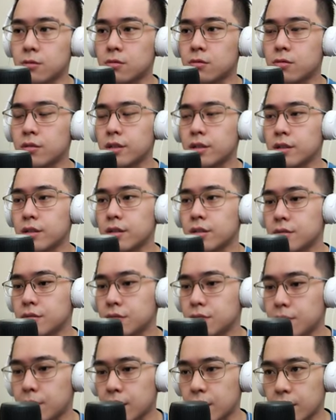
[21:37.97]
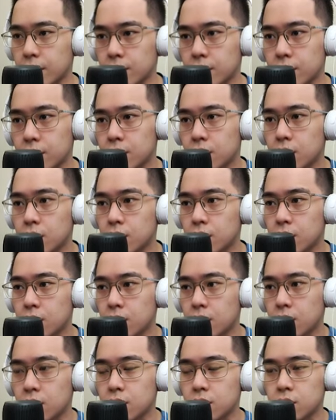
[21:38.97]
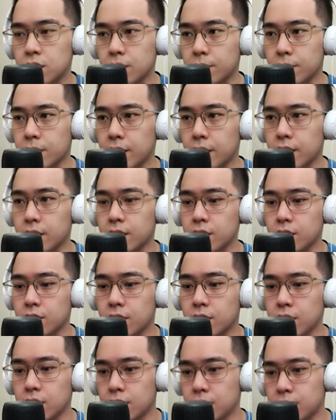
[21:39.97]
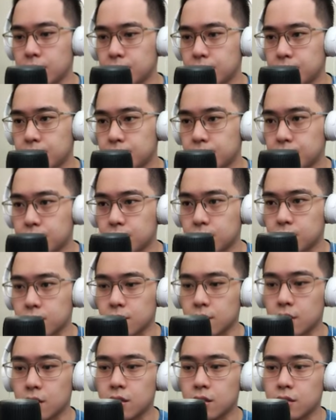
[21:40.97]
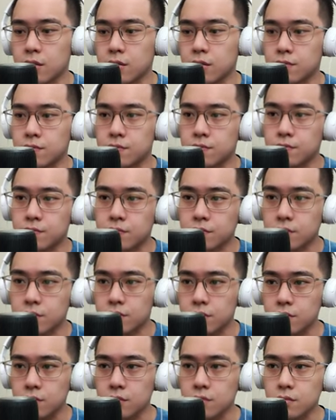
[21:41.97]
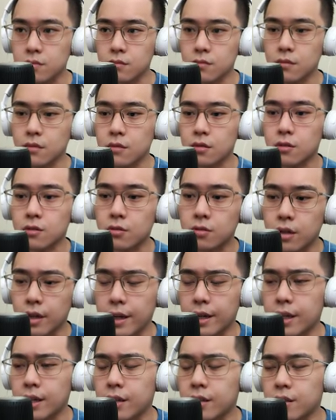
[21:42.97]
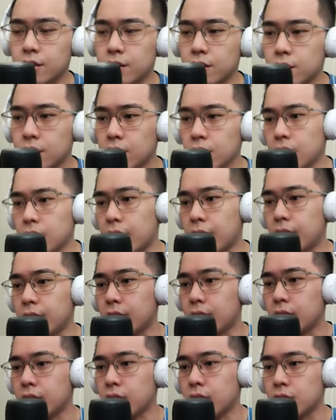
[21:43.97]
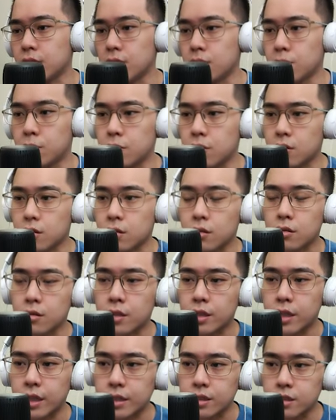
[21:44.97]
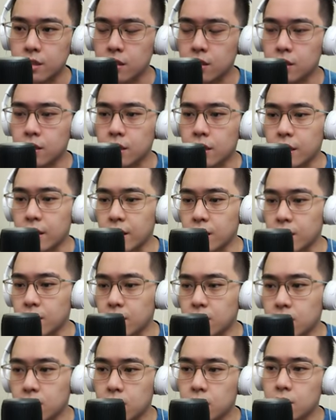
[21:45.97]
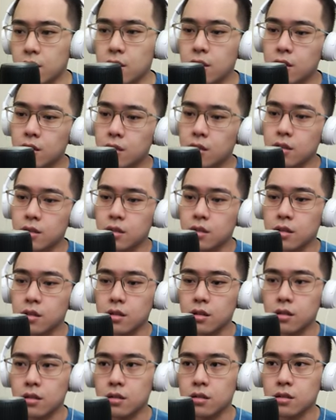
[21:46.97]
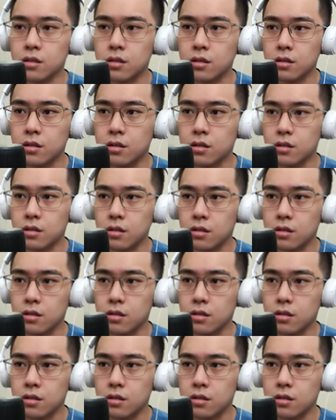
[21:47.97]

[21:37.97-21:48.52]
bullku ini pakai sable eye nya dia oke okay. Duh gak enak ya ini nggak enaknya Raging Bull kalau anda kecil ini gak enak uh,